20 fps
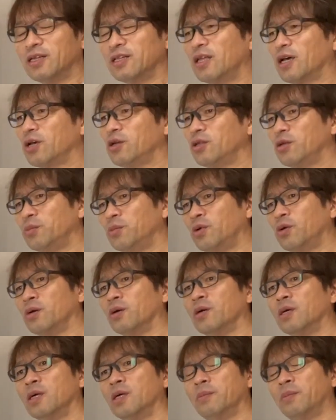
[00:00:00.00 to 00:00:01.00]
だけど
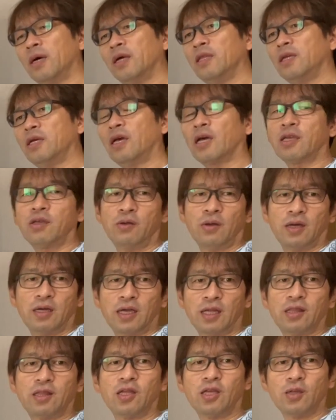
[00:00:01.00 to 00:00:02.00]
も、まあ、に学期は
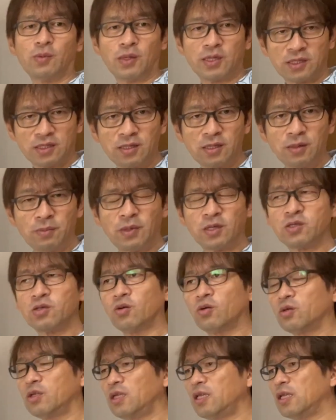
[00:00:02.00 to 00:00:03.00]
やってきます。まあ、
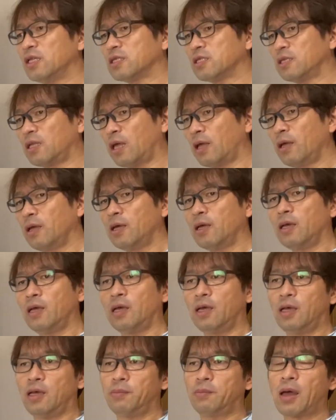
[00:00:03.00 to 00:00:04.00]
そこでですね、
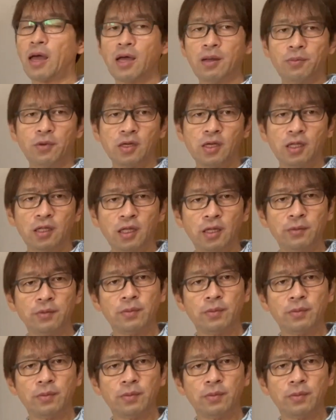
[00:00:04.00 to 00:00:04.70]
えー、前向きに